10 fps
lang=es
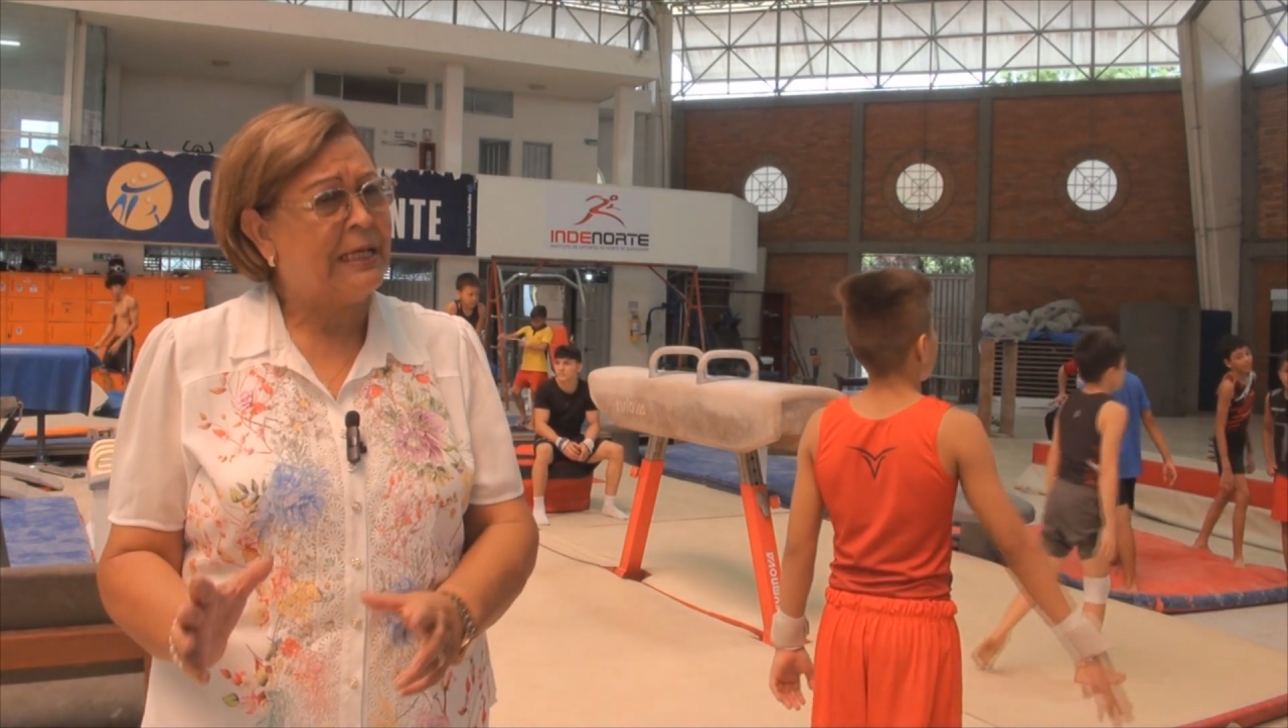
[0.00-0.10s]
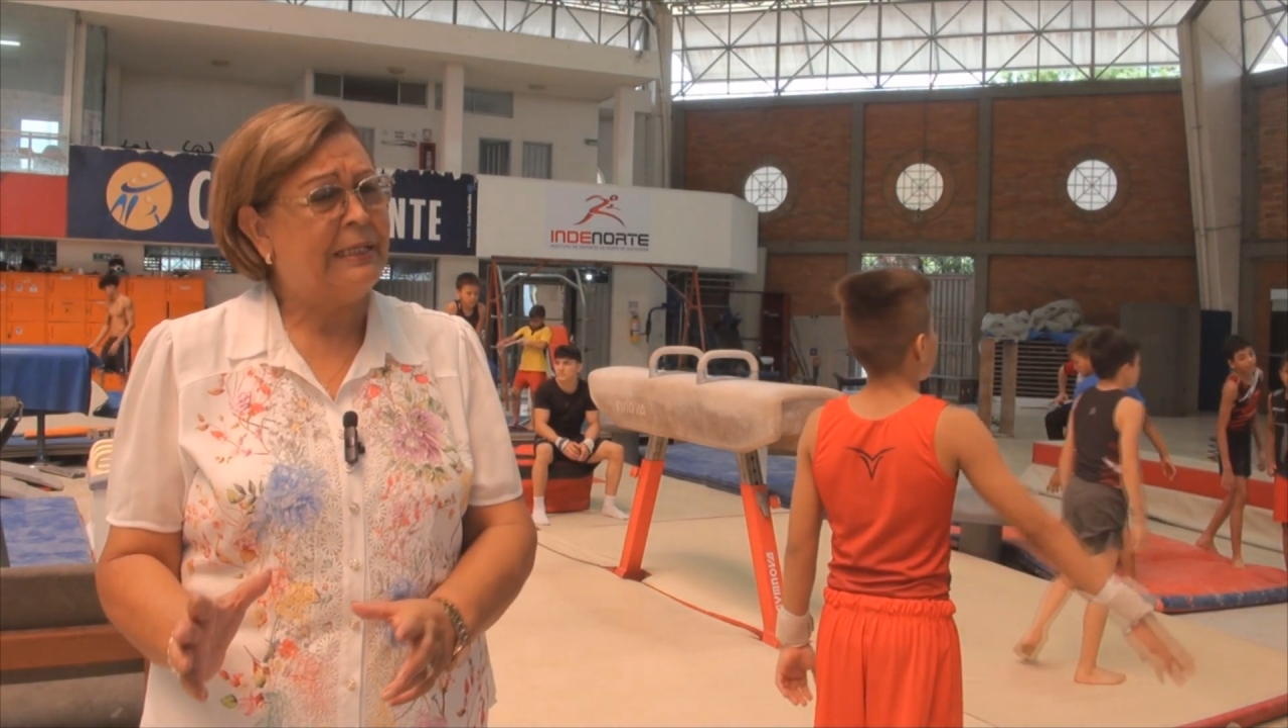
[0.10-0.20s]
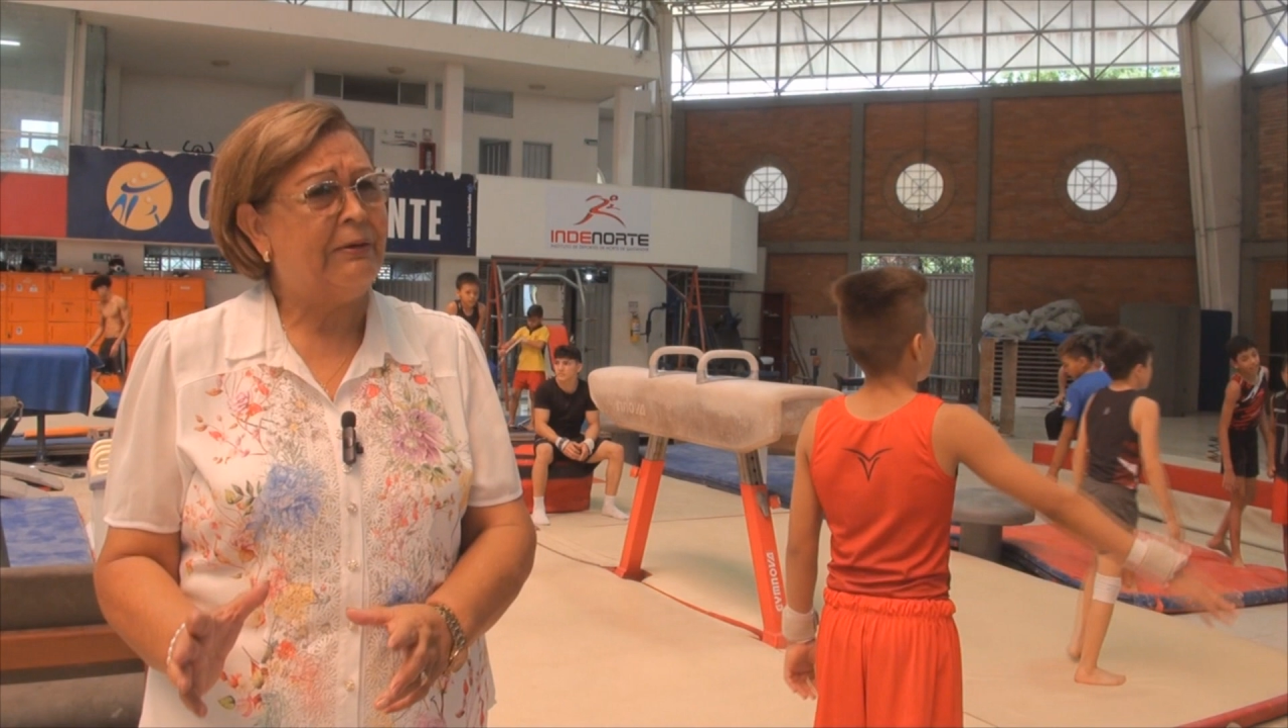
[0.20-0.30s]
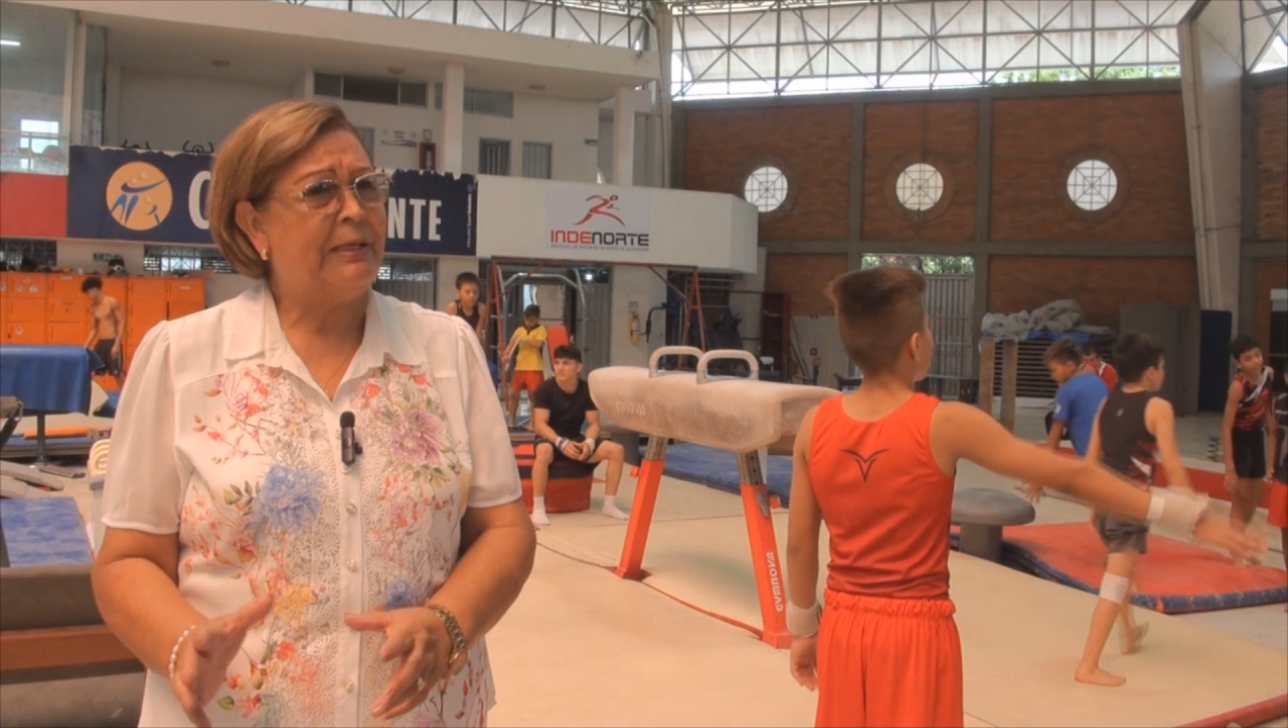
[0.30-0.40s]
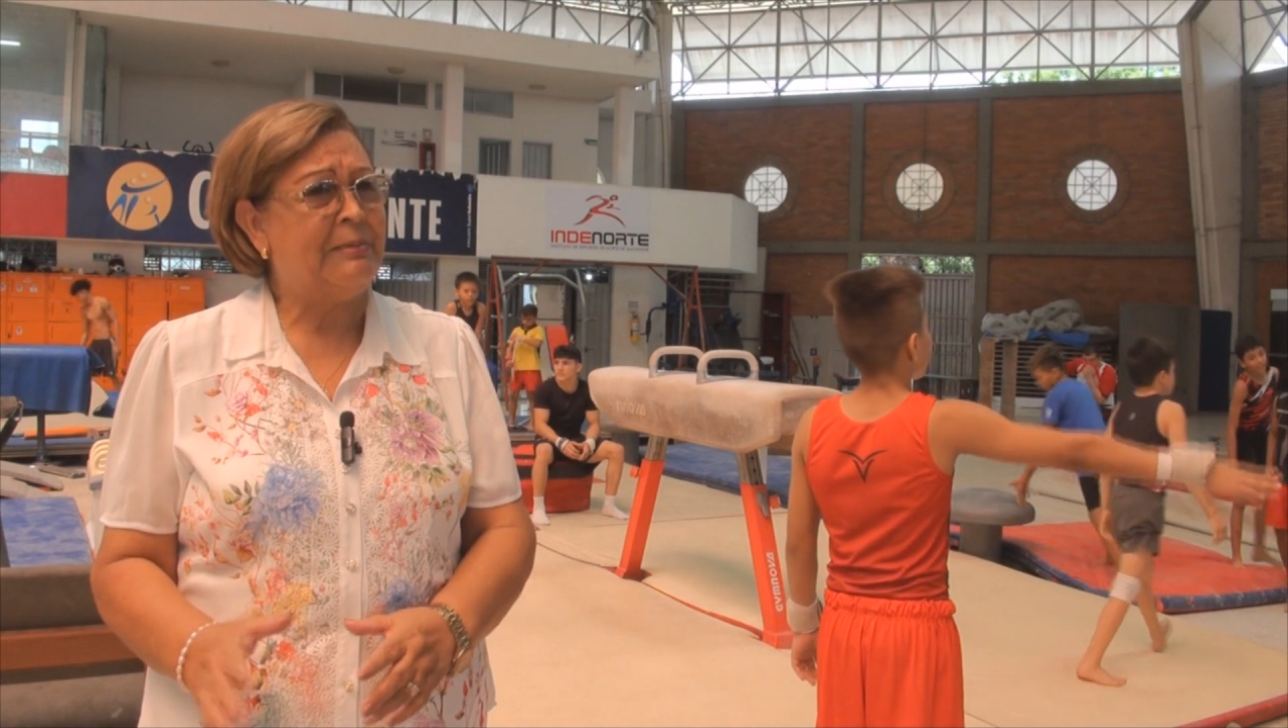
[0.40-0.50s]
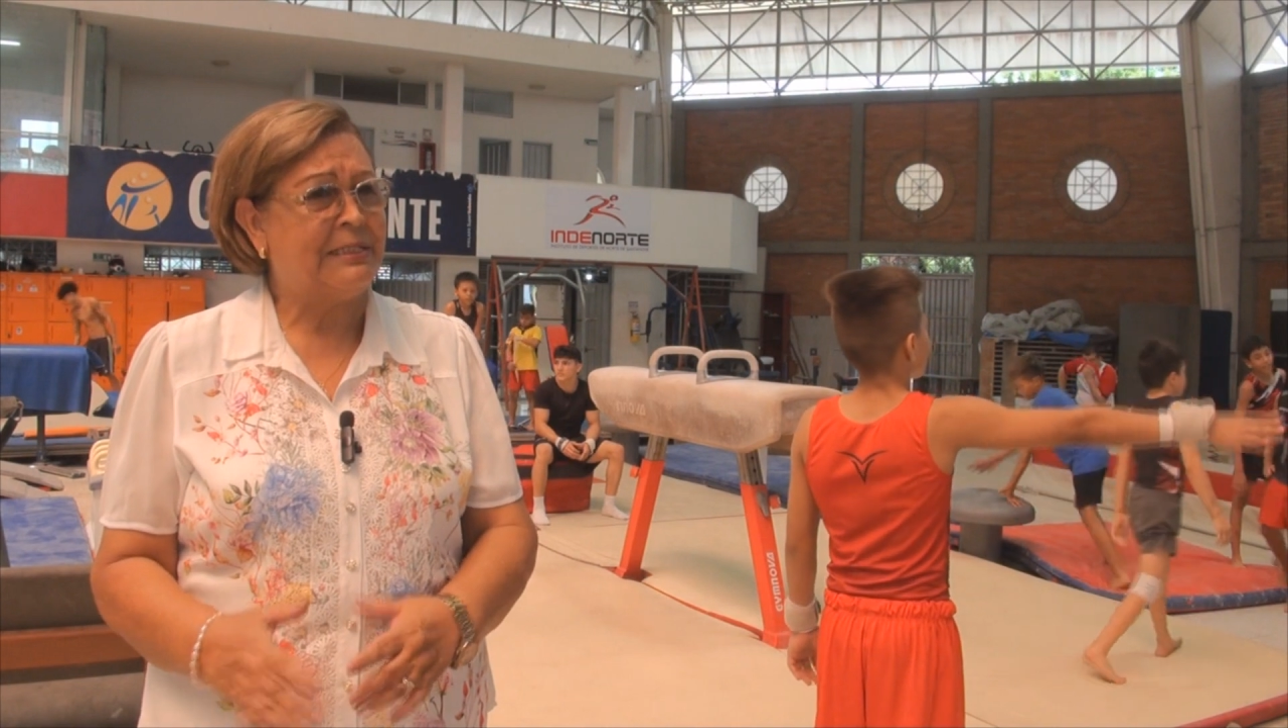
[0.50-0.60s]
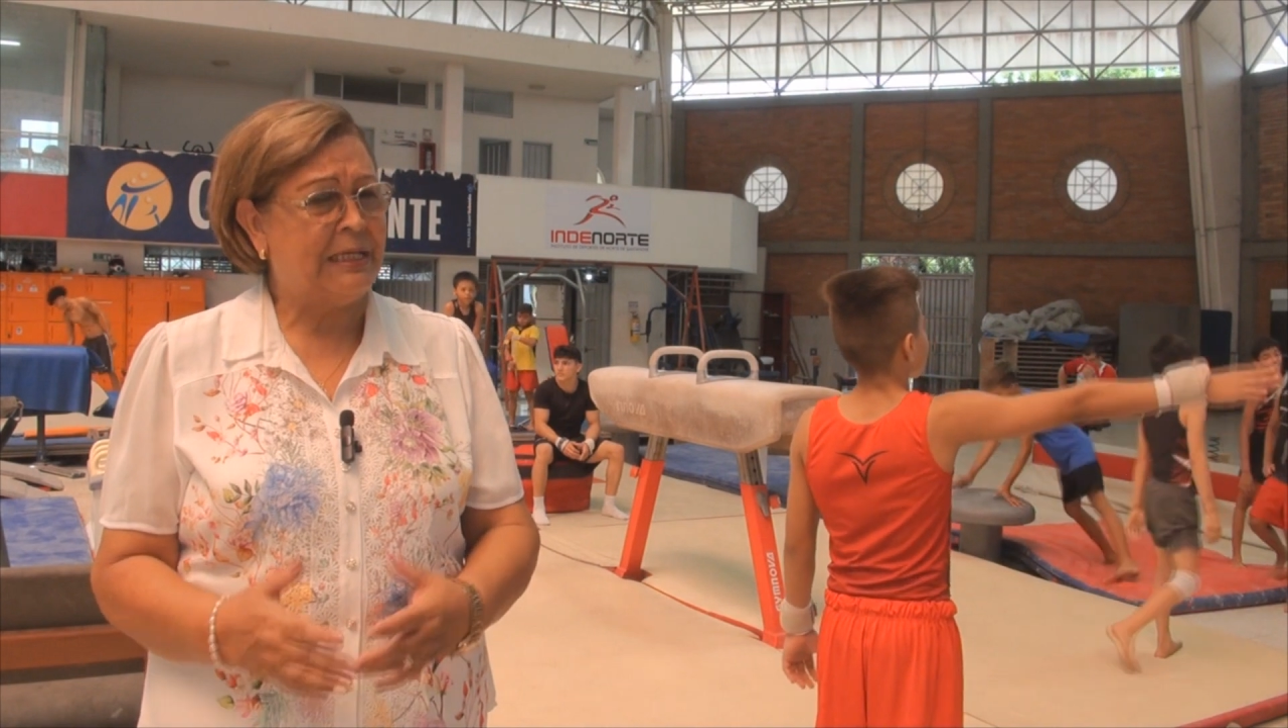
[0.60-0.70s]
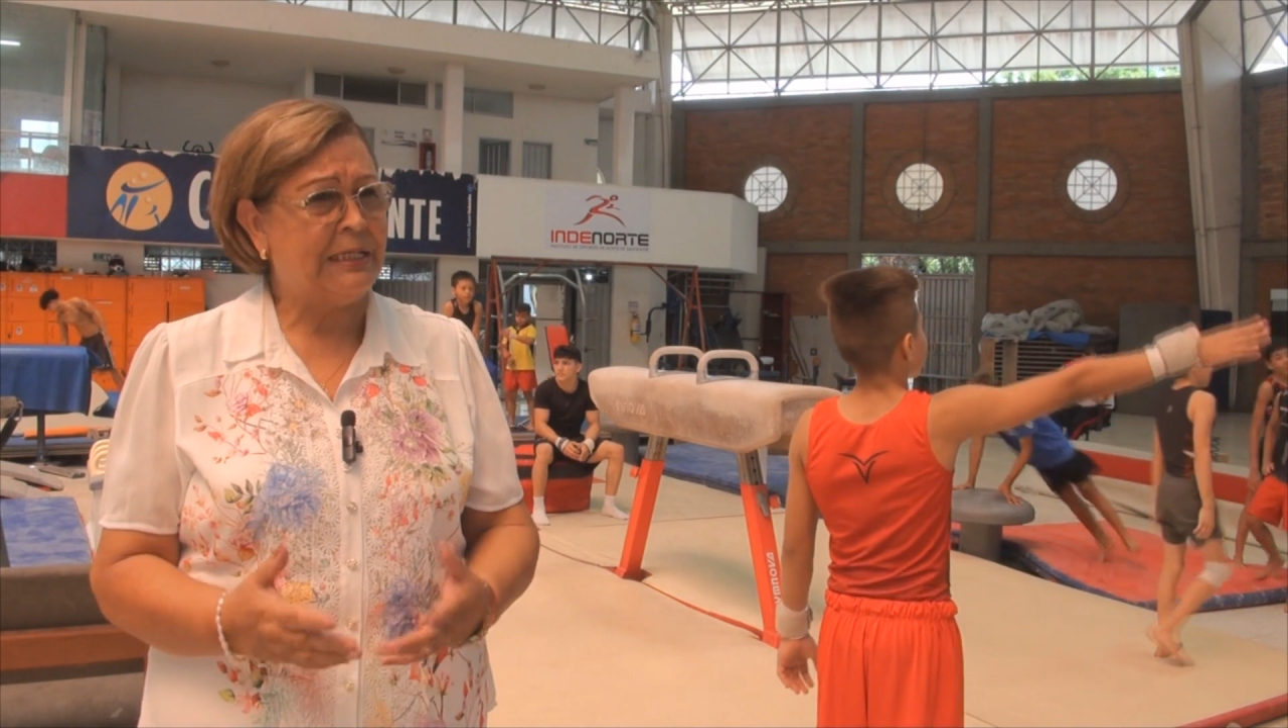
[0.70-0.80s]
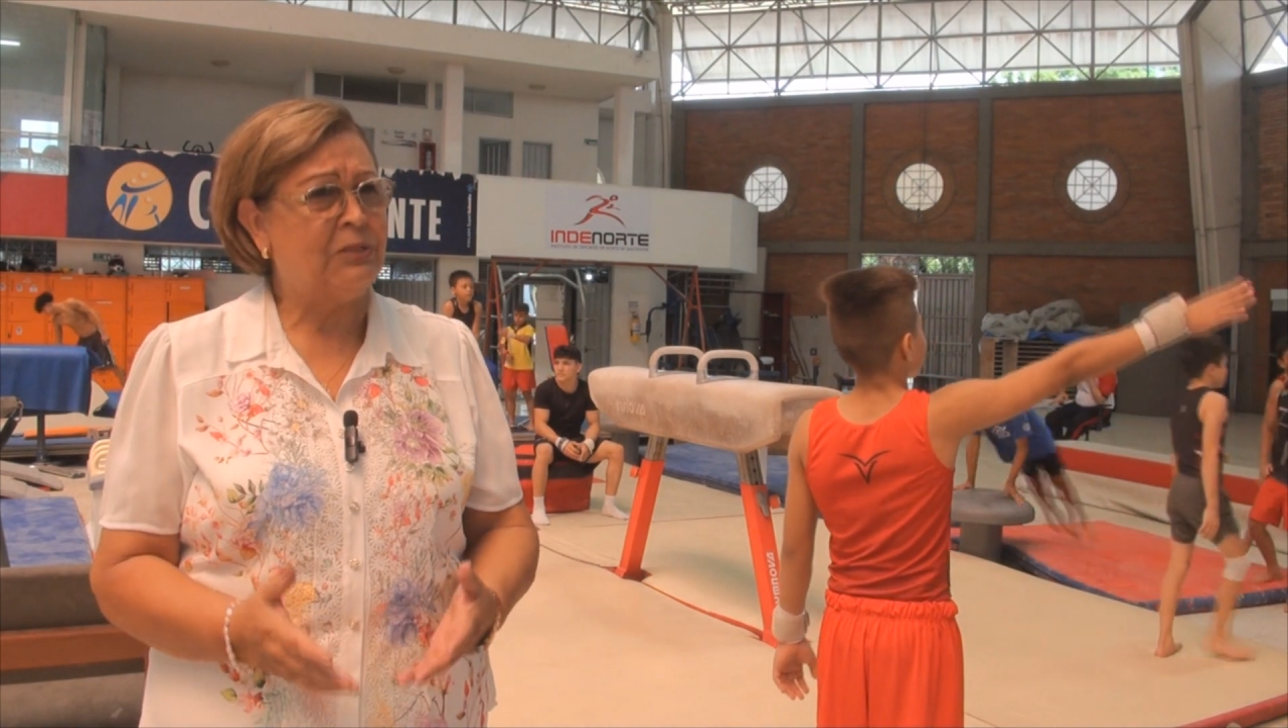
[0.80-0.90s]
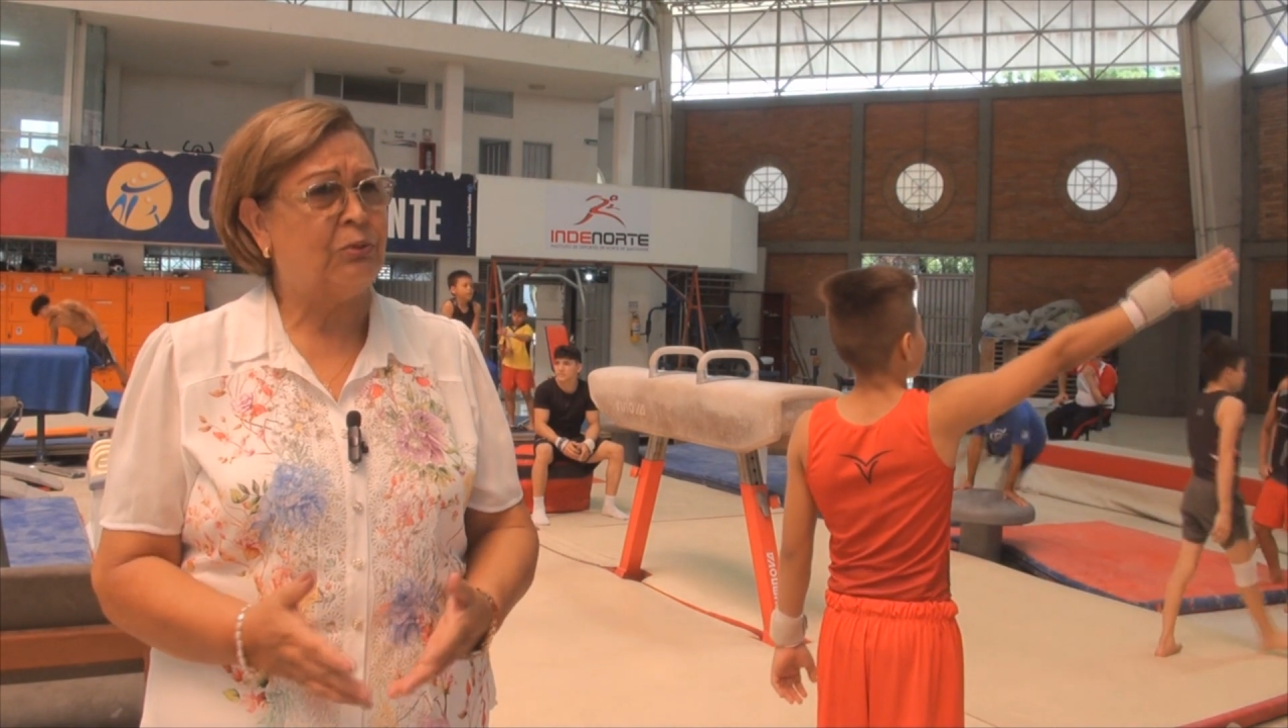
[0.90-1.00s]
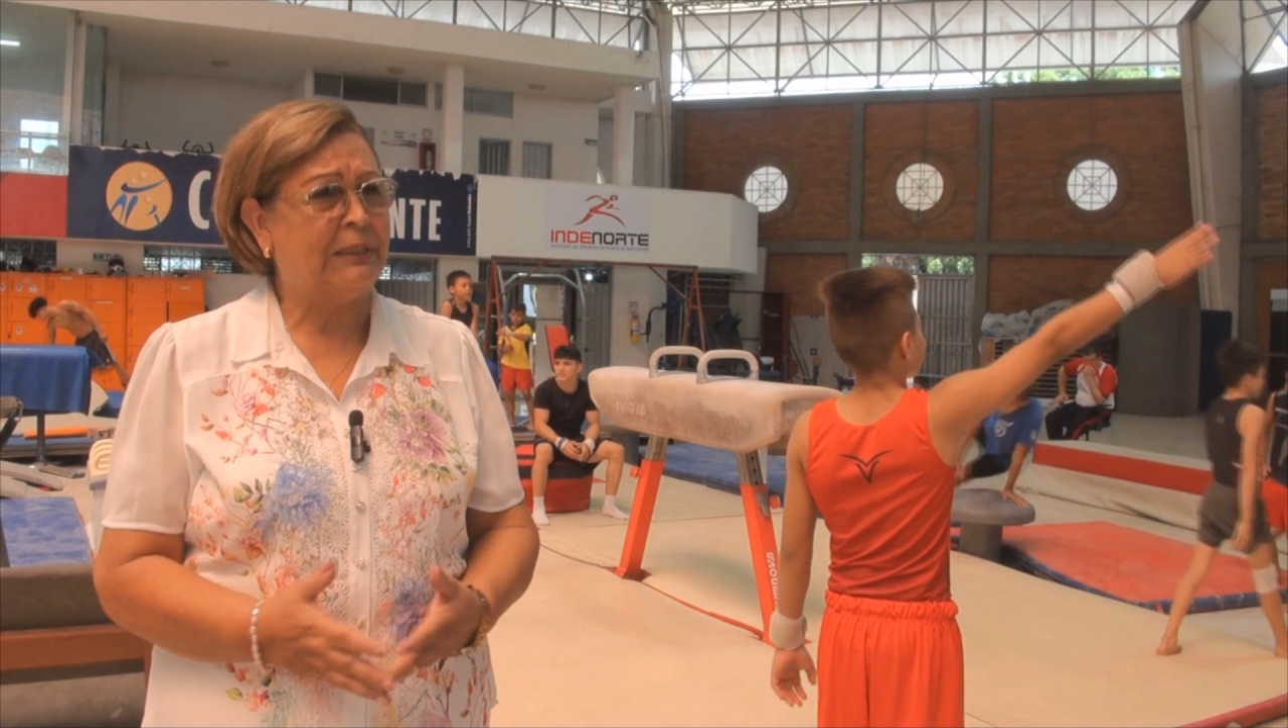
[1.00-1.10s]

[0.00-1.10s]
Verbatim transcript: Zaida Villamizar en